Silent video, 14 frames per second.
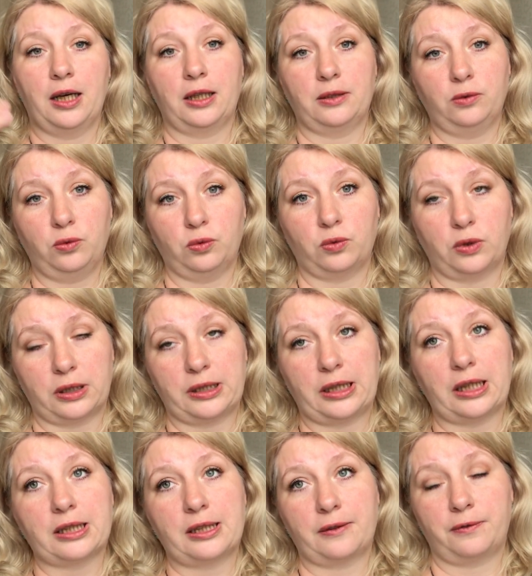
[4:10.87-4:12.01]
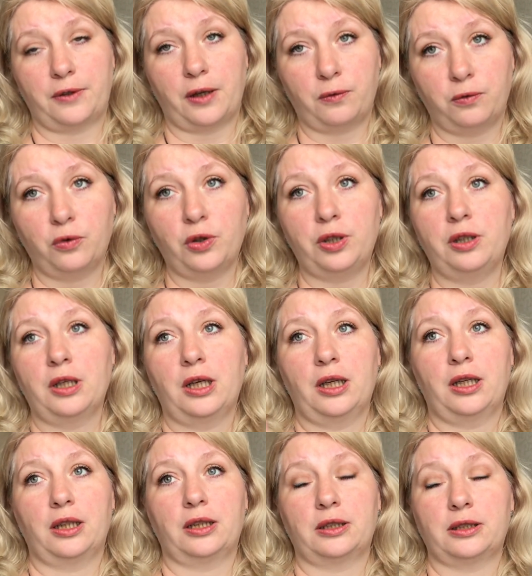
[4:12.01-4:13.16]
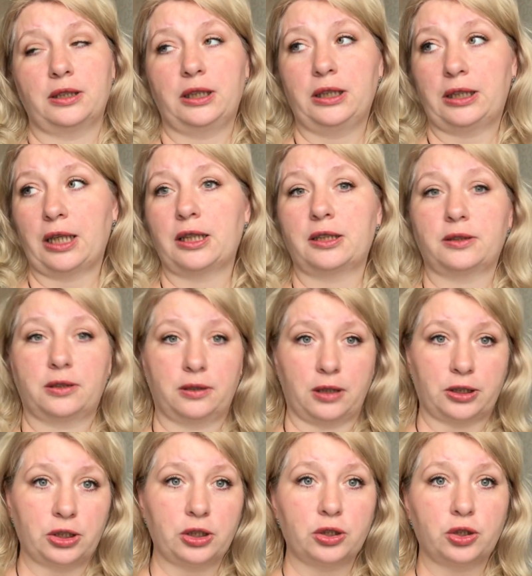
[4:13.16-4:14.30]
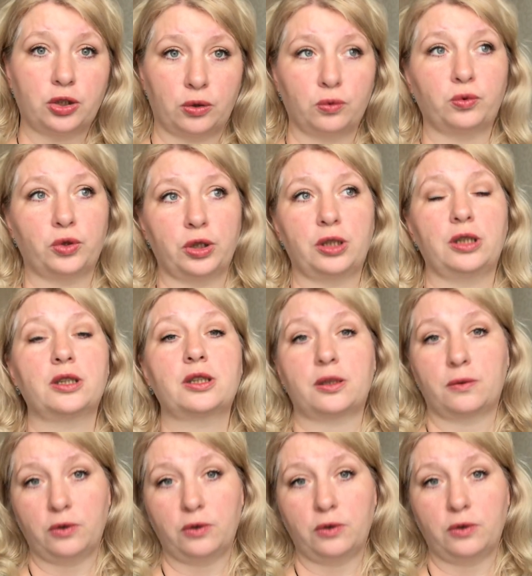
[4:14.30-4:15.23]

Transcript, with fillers: ну, остался вдовой, э, и так сложилось, что уже не,